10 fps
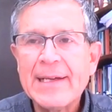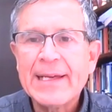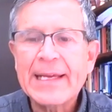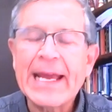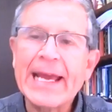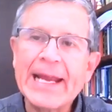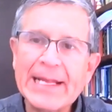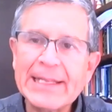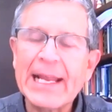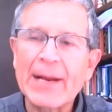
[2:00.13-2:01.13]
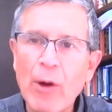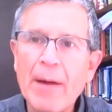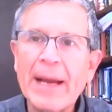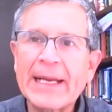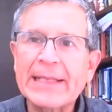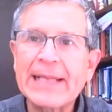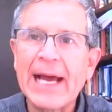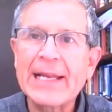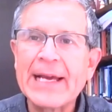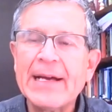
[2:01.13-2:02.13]
que eran de la Nueva
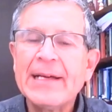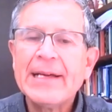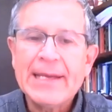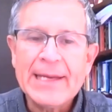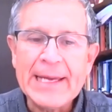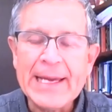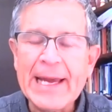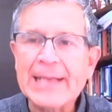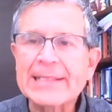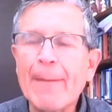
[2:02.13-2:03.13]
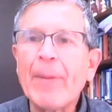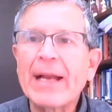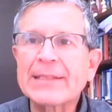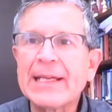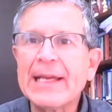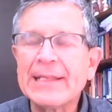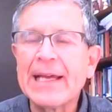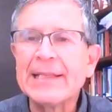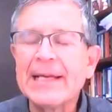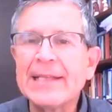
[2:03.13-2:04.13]
Marquetalia, eh, hacían parte de,
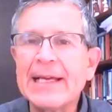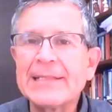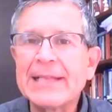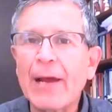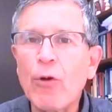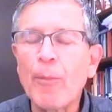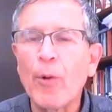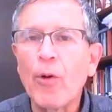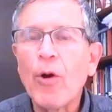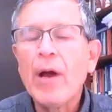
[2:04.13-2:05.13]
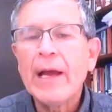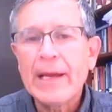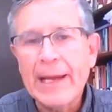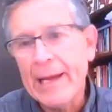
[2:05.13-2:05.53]
este grupo. Eh,